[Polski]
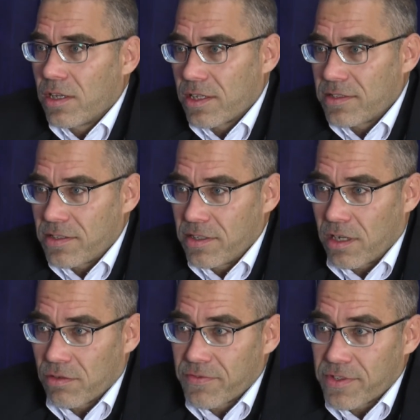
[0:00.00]
na stacji
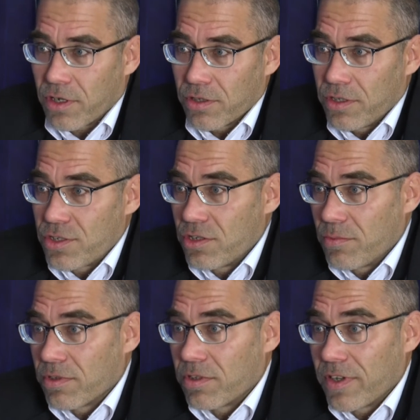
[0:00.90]
Radom Wschodniej,
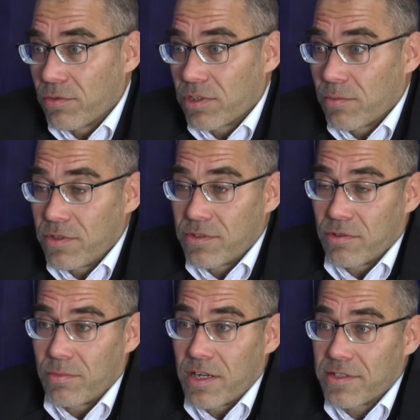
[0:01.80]
czyli pod wiaduktem
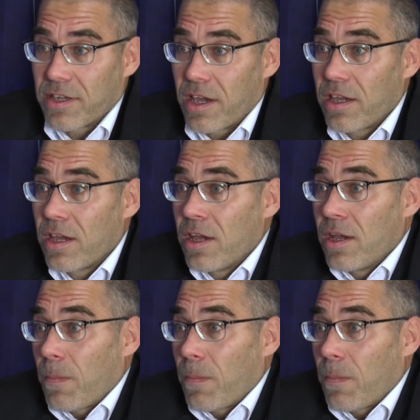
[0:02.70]
ulicy Lubelskiej,